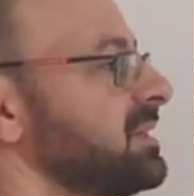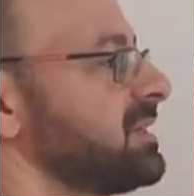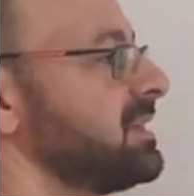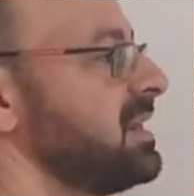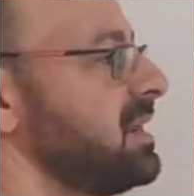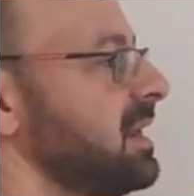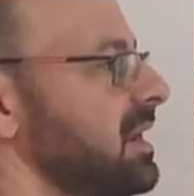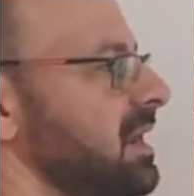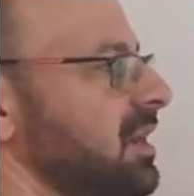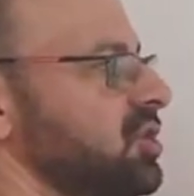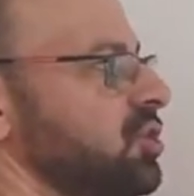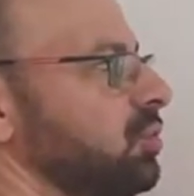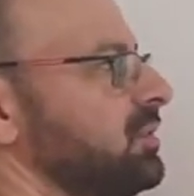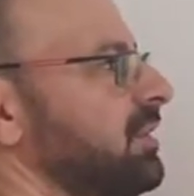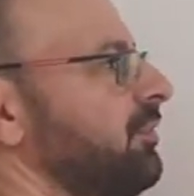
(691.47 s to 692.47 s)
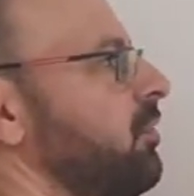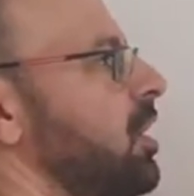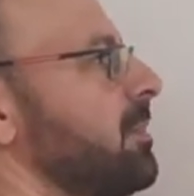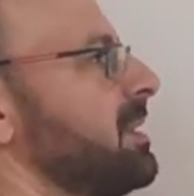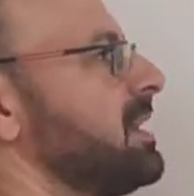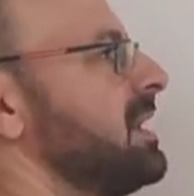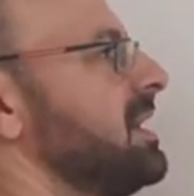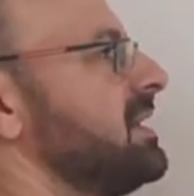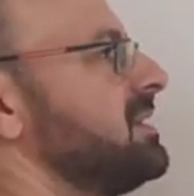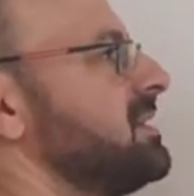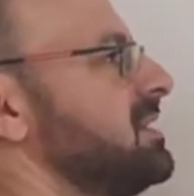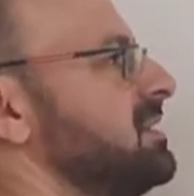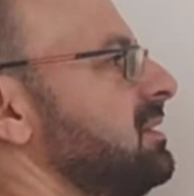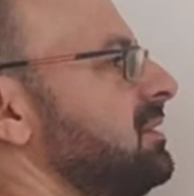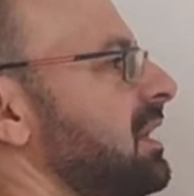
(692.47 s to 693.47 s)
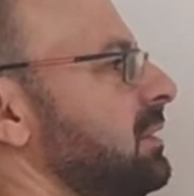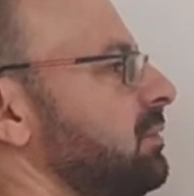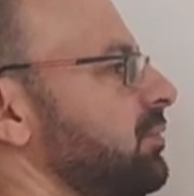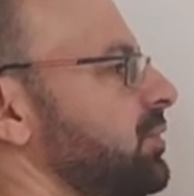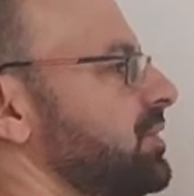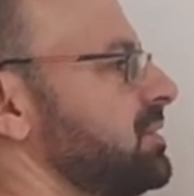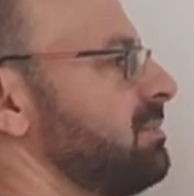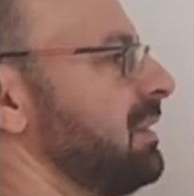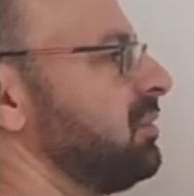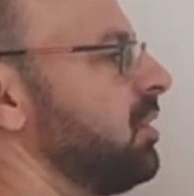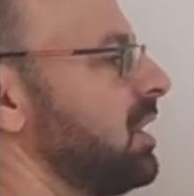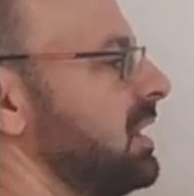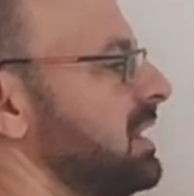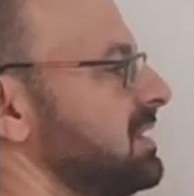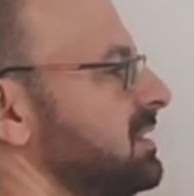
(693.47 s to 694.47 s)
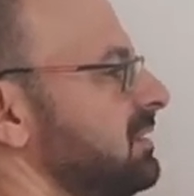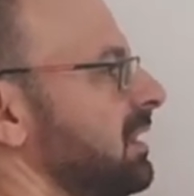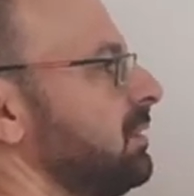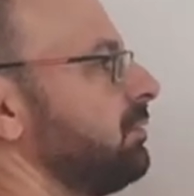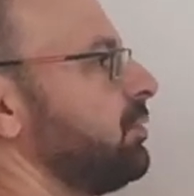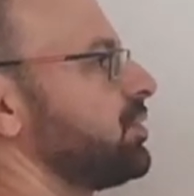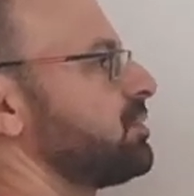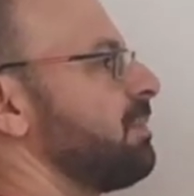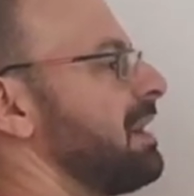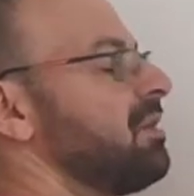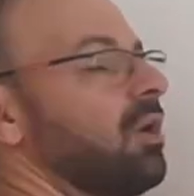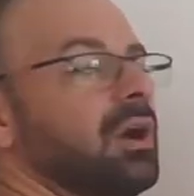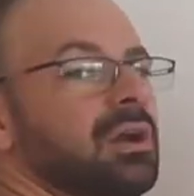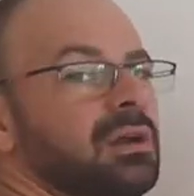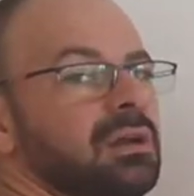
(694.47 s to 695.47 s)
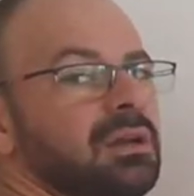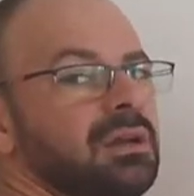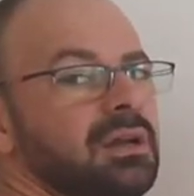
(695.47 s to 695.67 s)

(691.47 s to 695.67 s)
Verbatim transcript: ser de outra forma. Se esse treino fosse menor, esse treino fosse maior.